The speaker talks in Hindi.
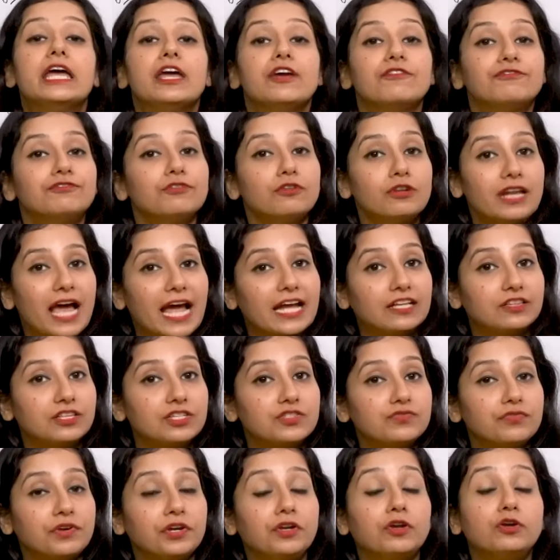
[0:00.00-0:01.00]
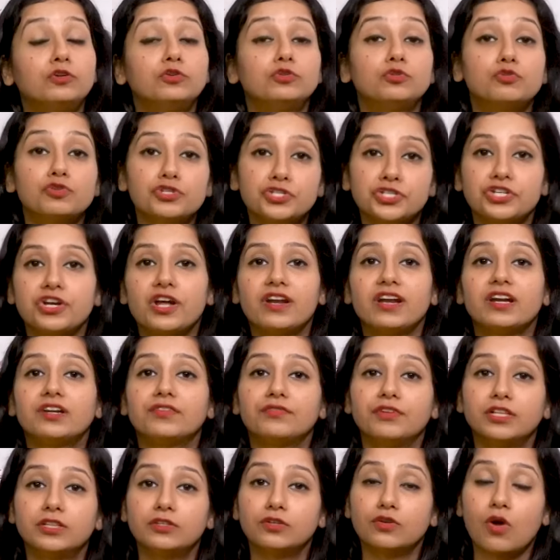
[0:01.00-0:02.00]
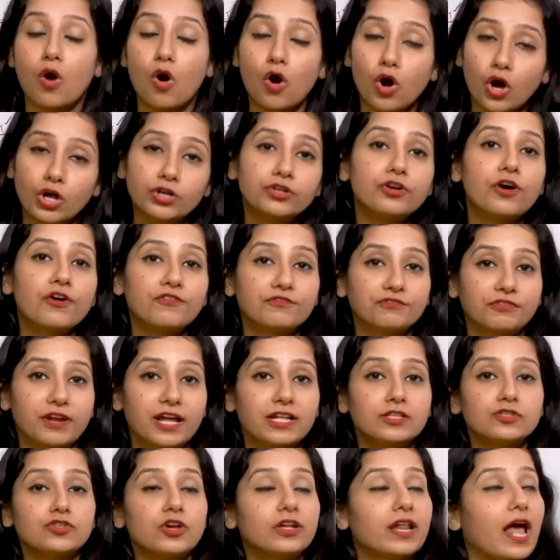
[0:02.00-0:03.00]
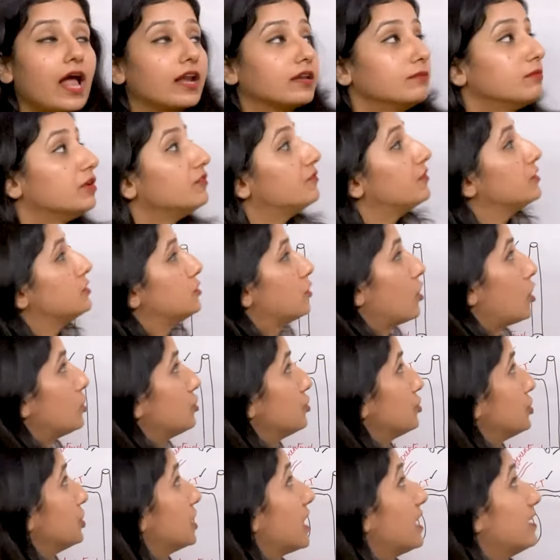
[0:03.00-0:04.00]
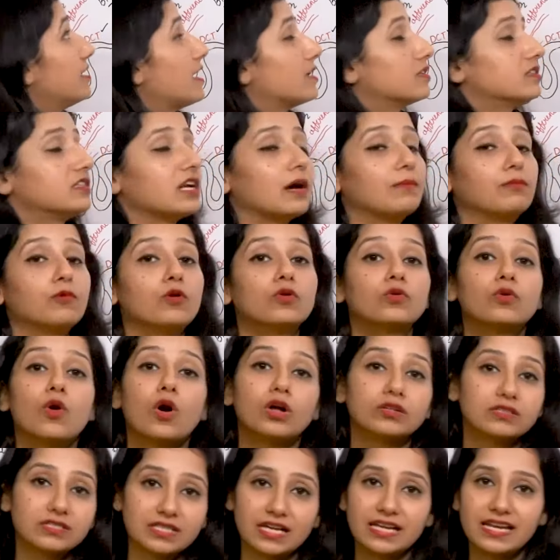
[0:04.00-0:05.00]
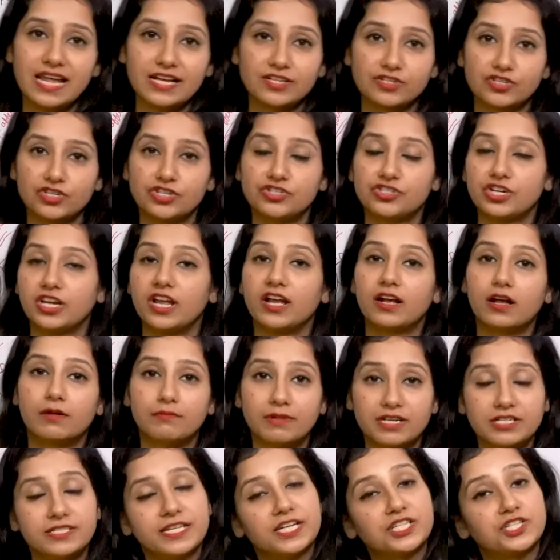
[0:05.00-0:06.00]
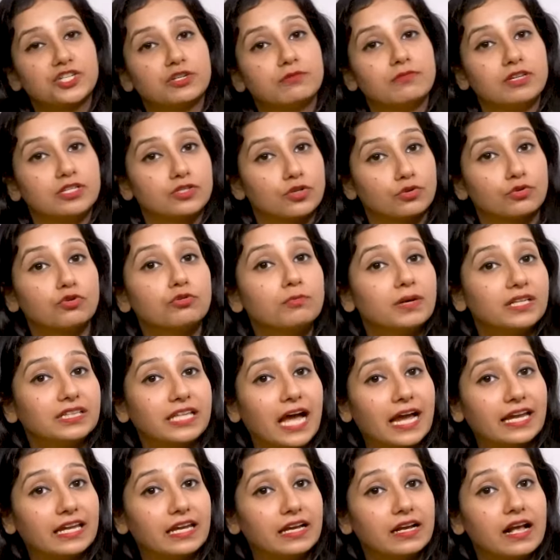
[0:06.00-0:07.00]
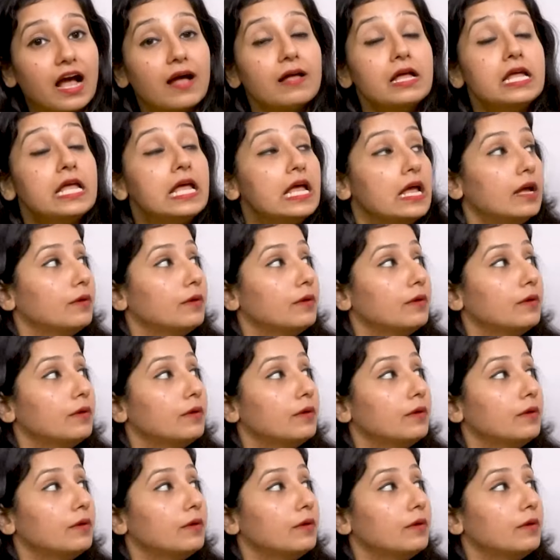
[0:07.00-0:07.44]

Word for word: इफ यू लाइक दिस वीडियो डू शेयर इट विद ऑल योर फ्रेंड्स और एनिमल फिजियोलॉजी का नेक्स्ट आपको कौन सा लेक्चर चाहिए कमेंट सेक्शन में जरूर बताइएगा